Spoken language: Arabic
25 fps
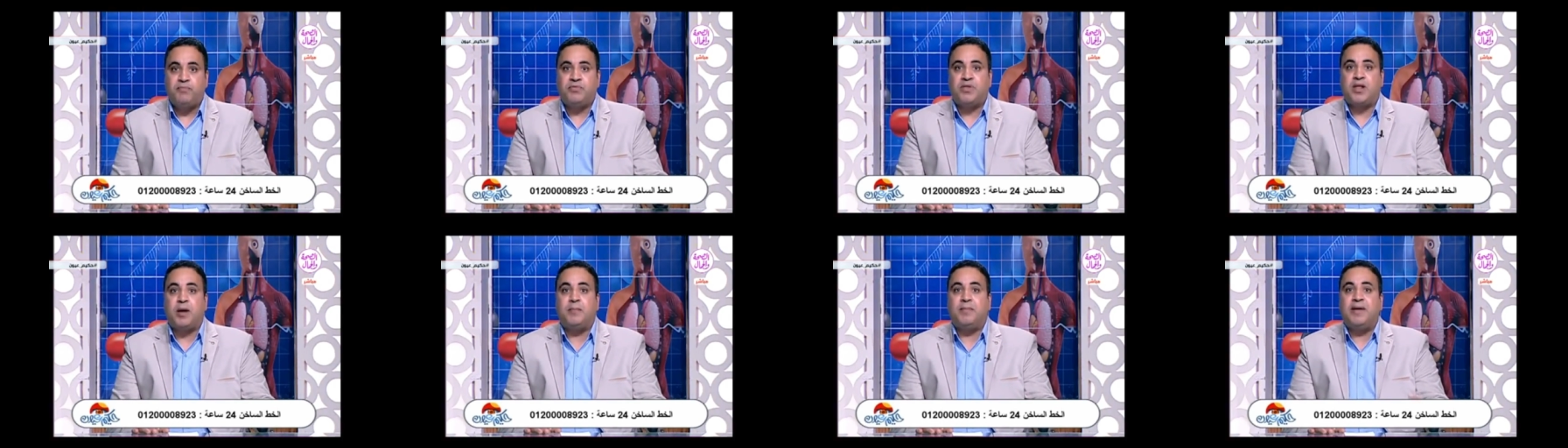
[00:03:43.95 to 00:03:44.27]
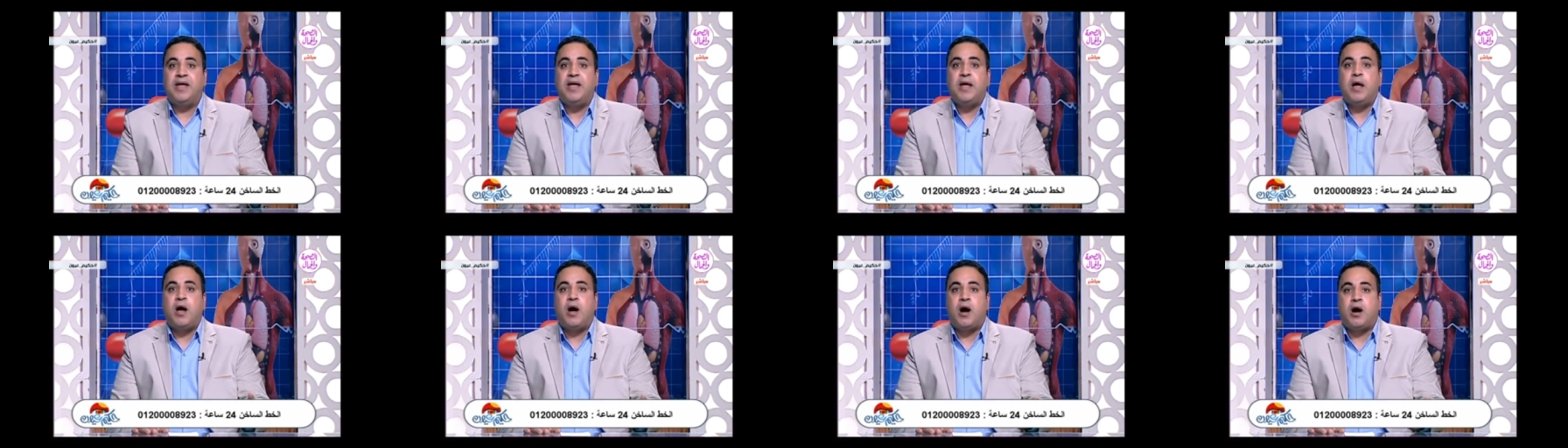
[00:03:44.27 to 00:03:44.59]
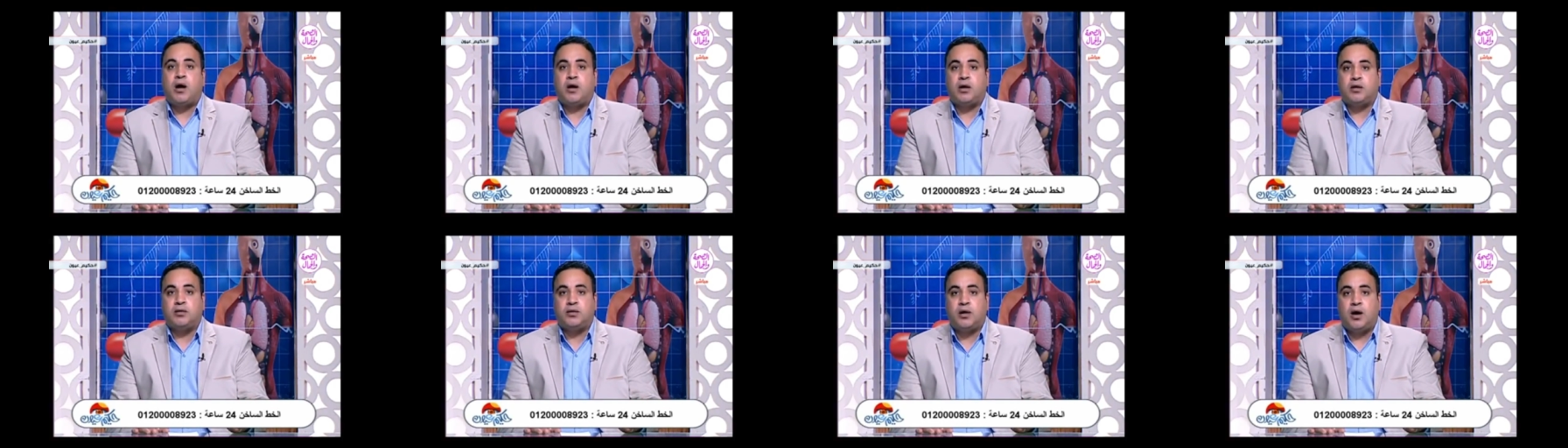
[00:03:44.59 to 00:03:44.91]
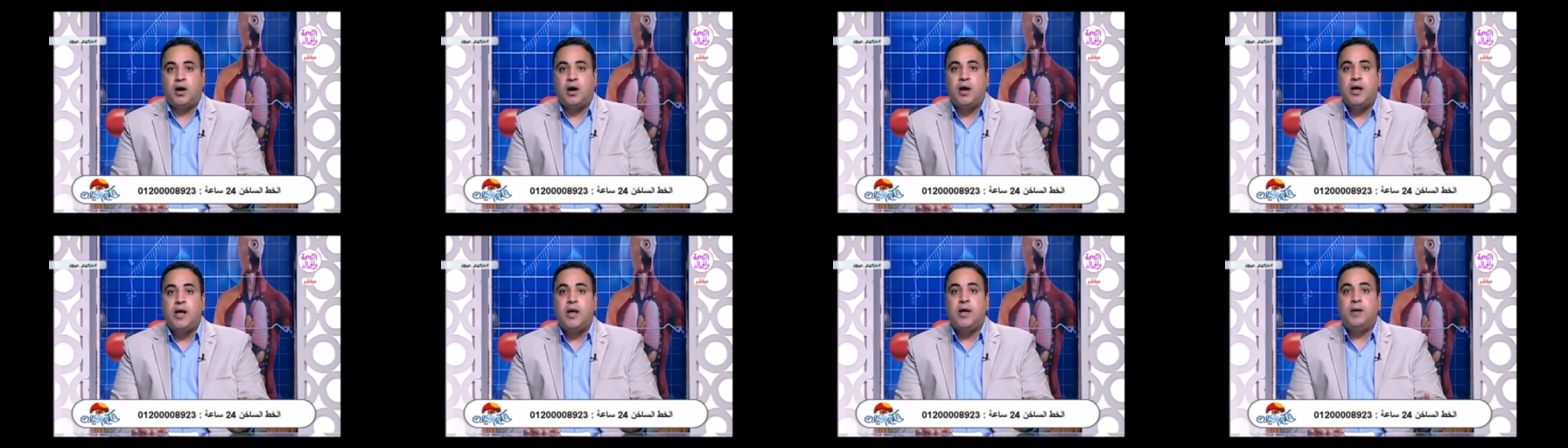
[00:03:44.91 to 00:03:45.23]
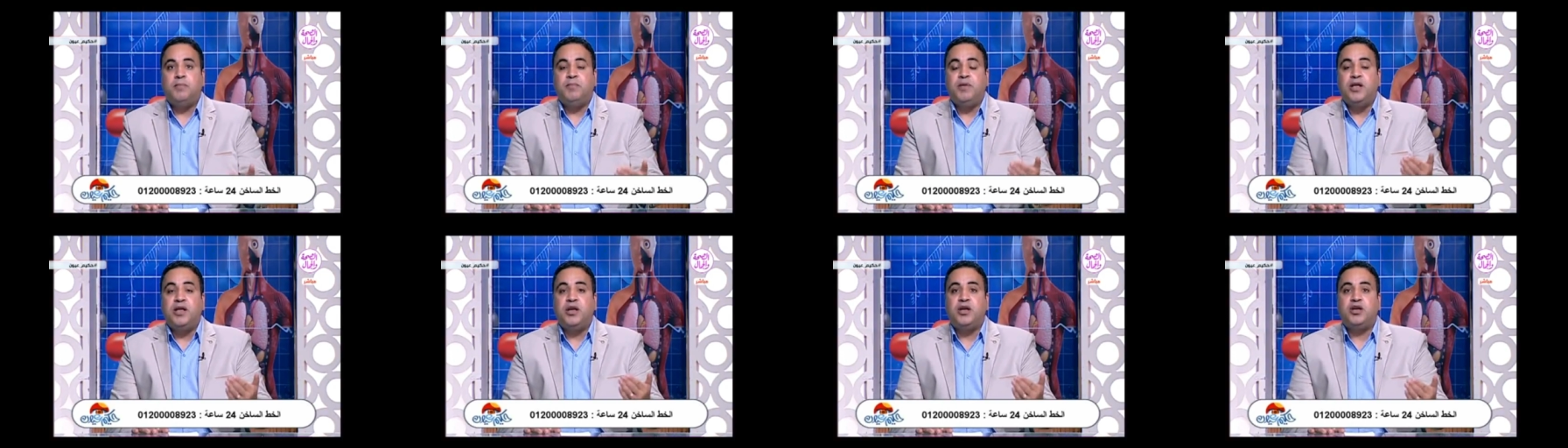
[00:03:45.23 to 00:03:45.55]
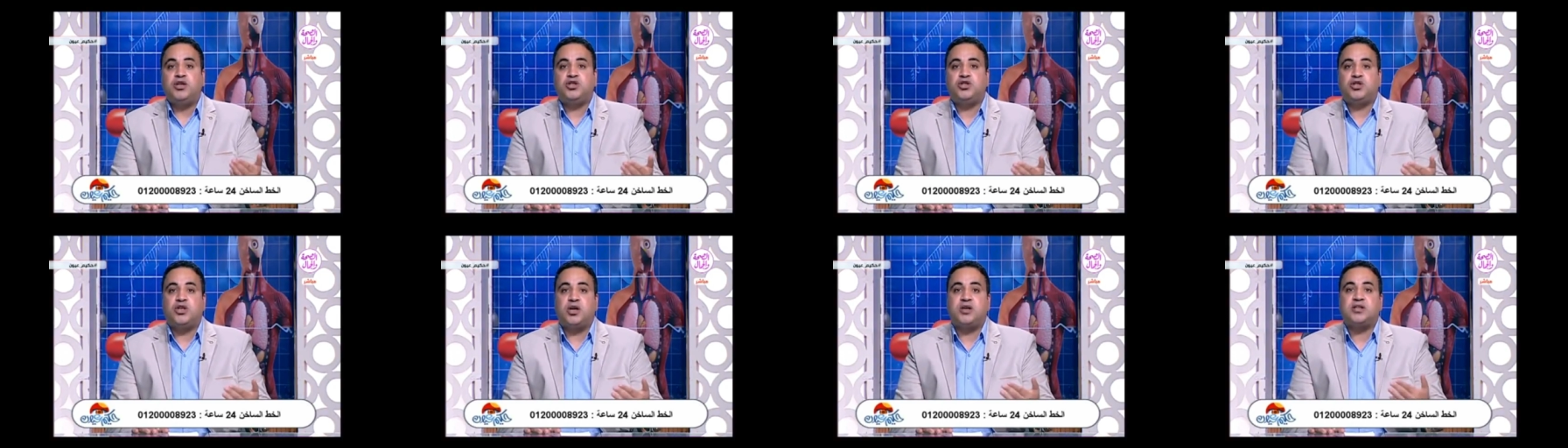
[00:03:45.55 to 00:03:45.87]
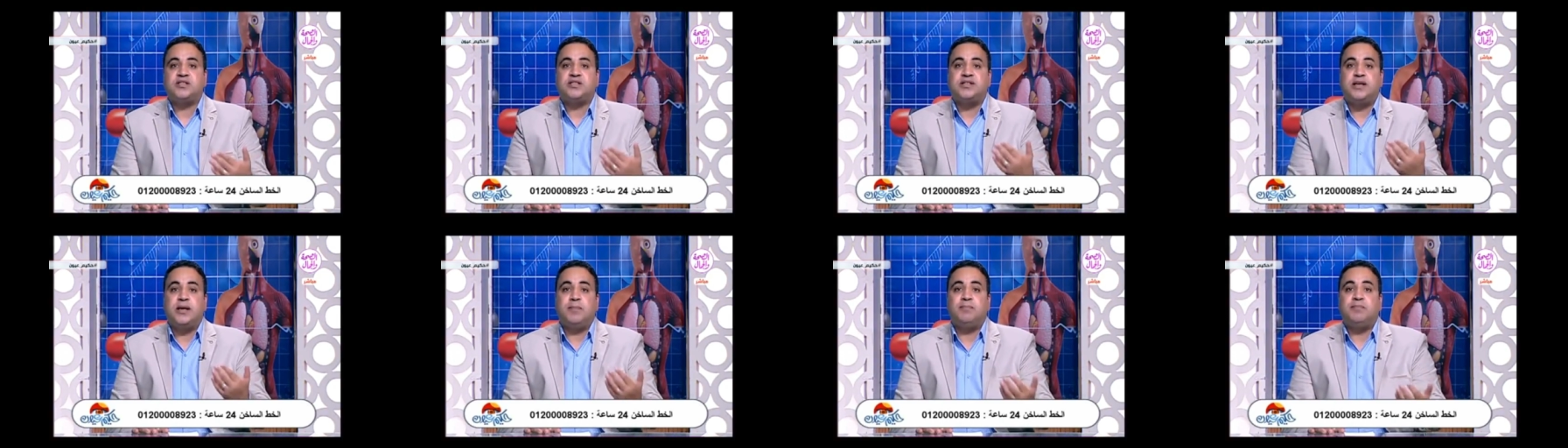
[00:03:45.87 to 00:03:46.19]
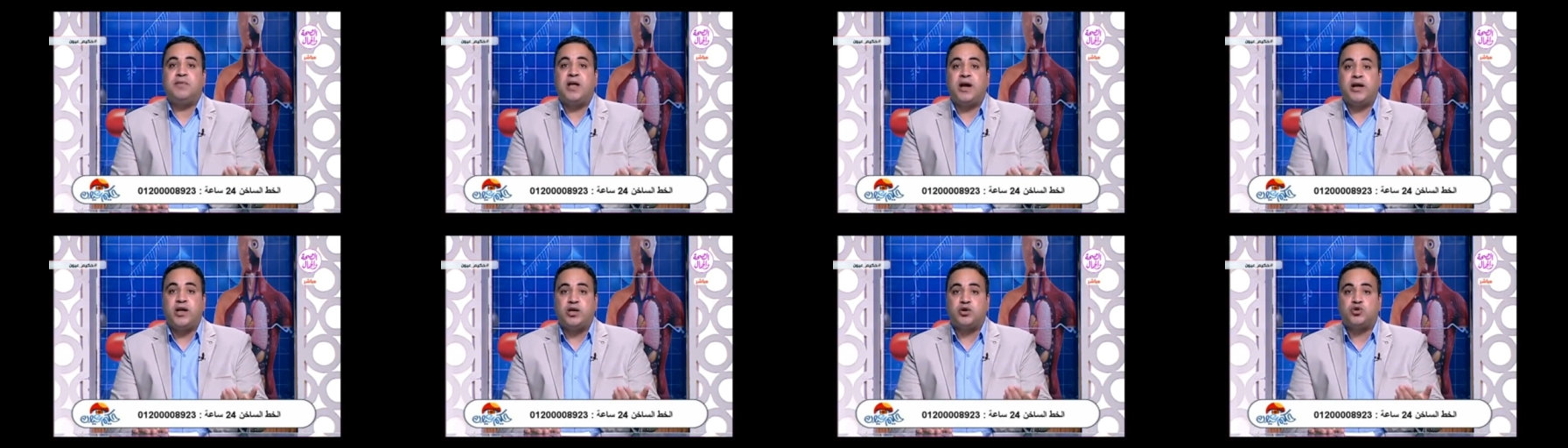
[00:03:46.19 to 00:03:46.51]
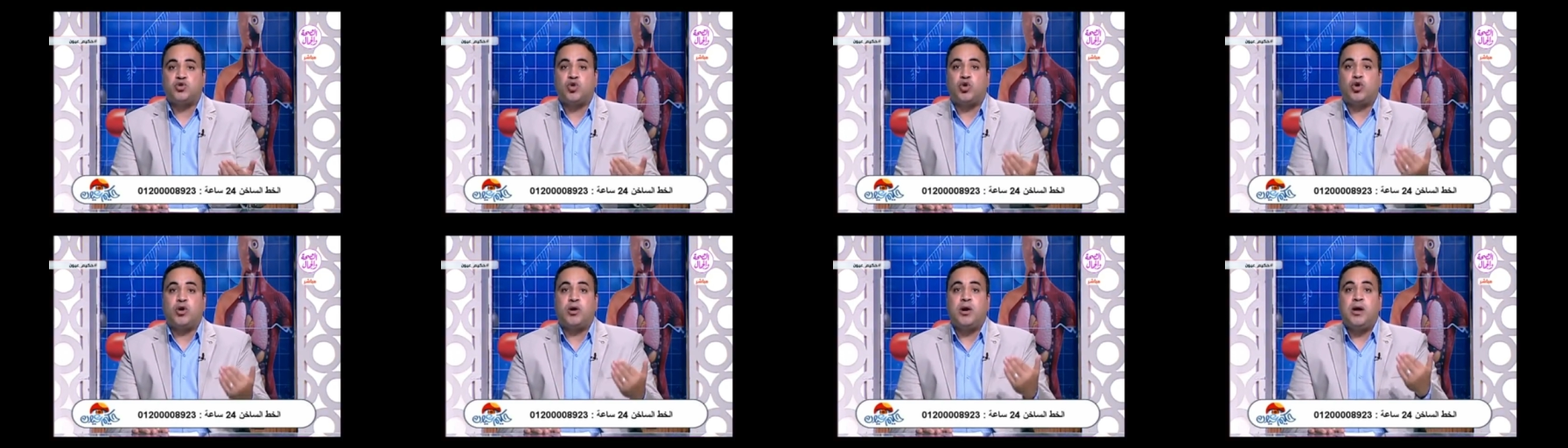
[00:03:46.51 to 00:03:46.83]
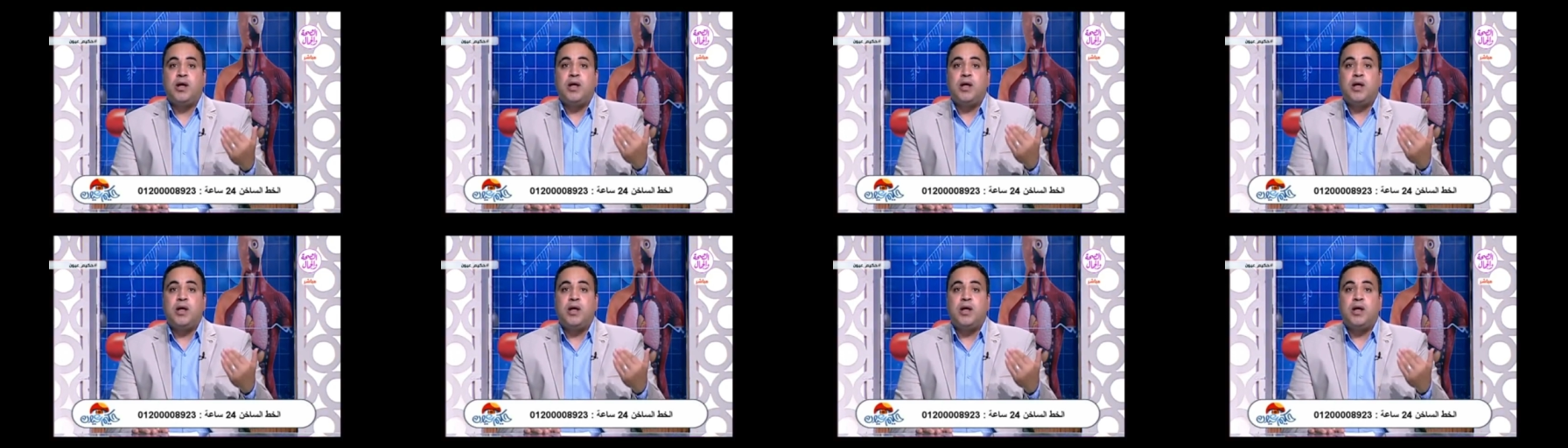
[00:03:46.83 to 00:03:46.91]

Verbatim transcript: طب إيه أعراضها؟ بيجي الشخص يبدأ يشعر